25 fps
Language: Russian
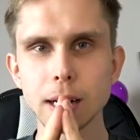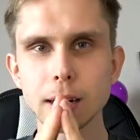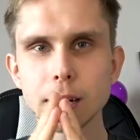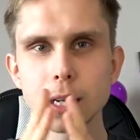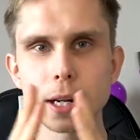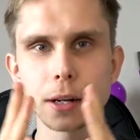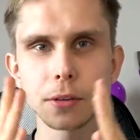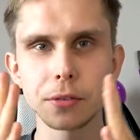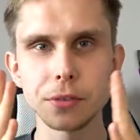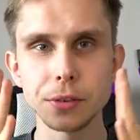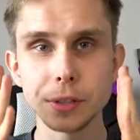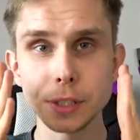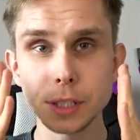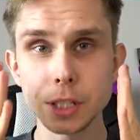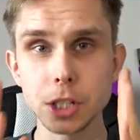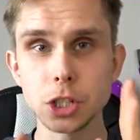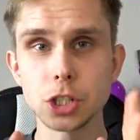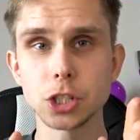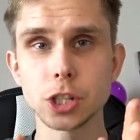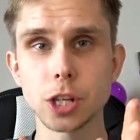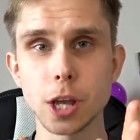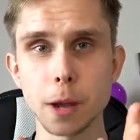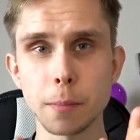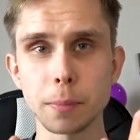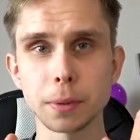Так как
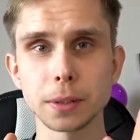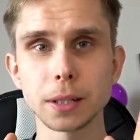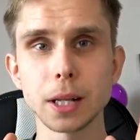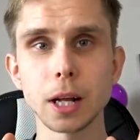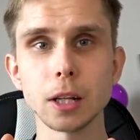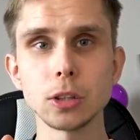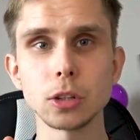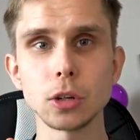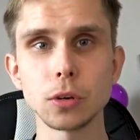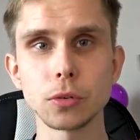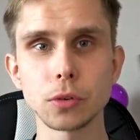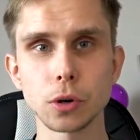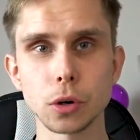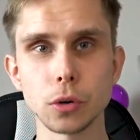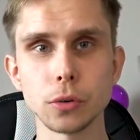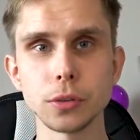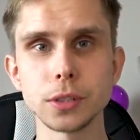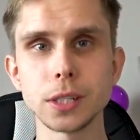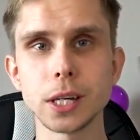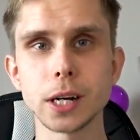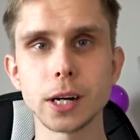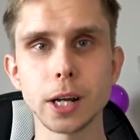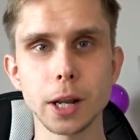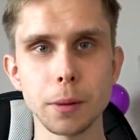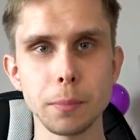физическая подготовка у
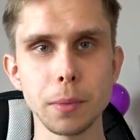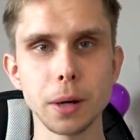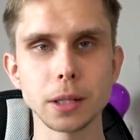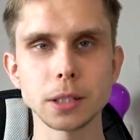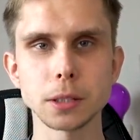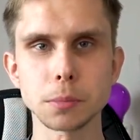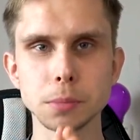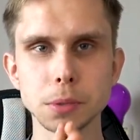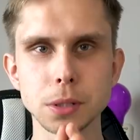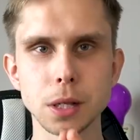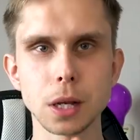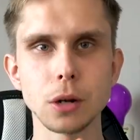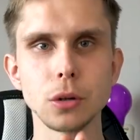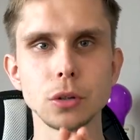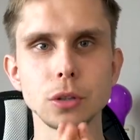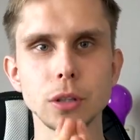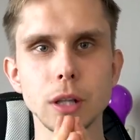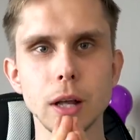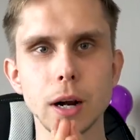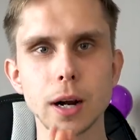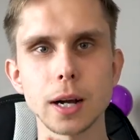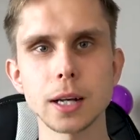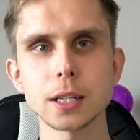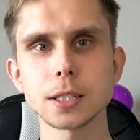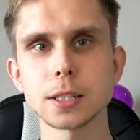всех ребят
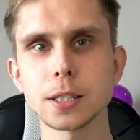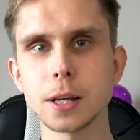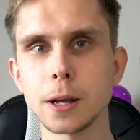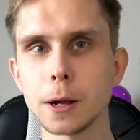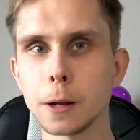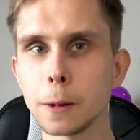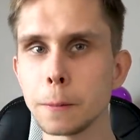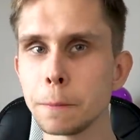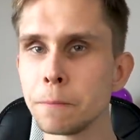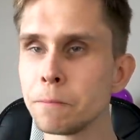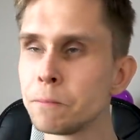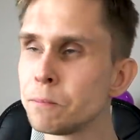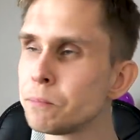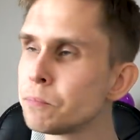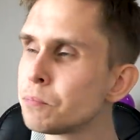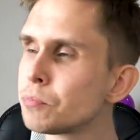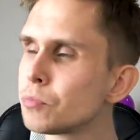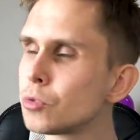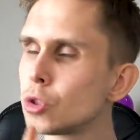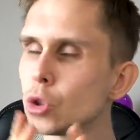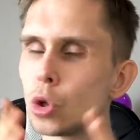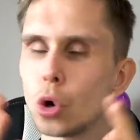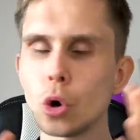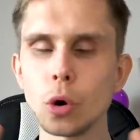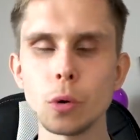абсолютно разная,
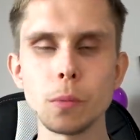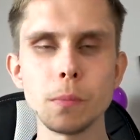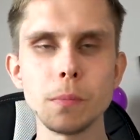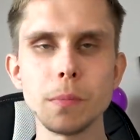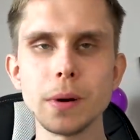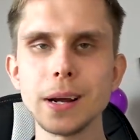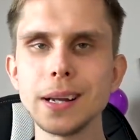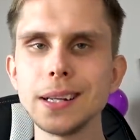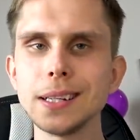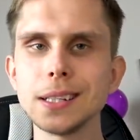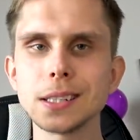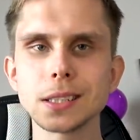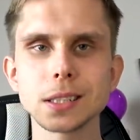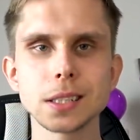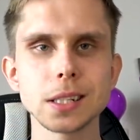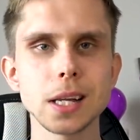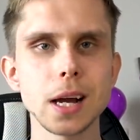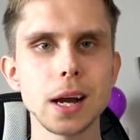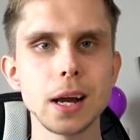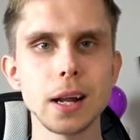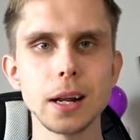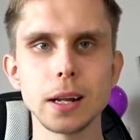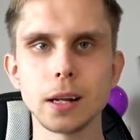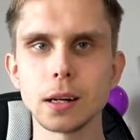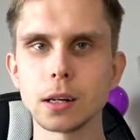то мы не
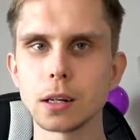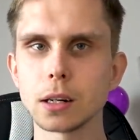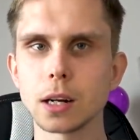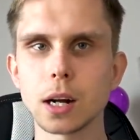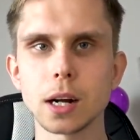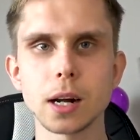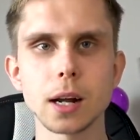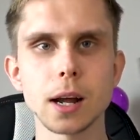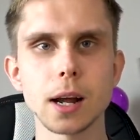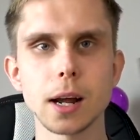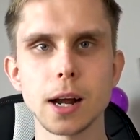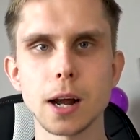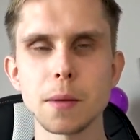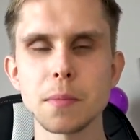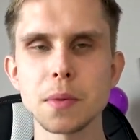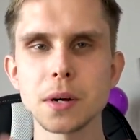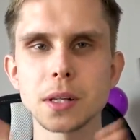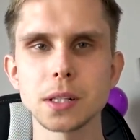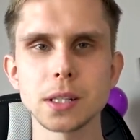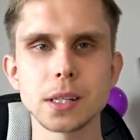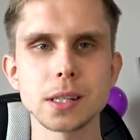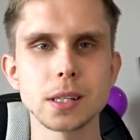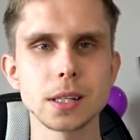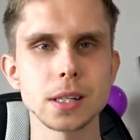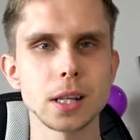знали, какая
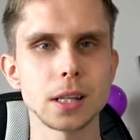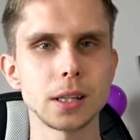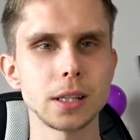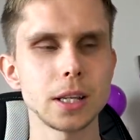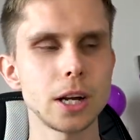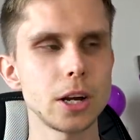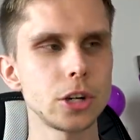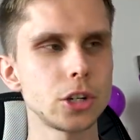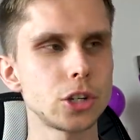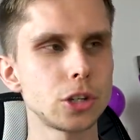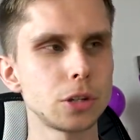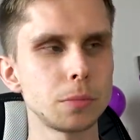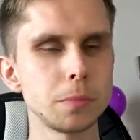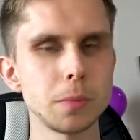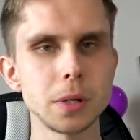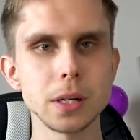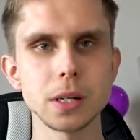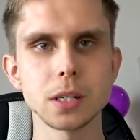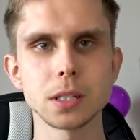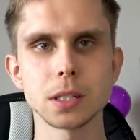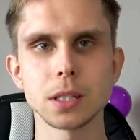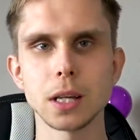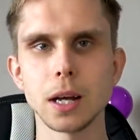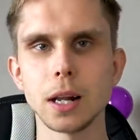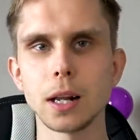команда затащит, мы
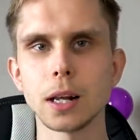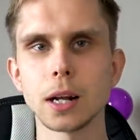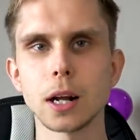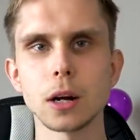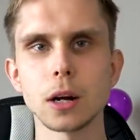не знали,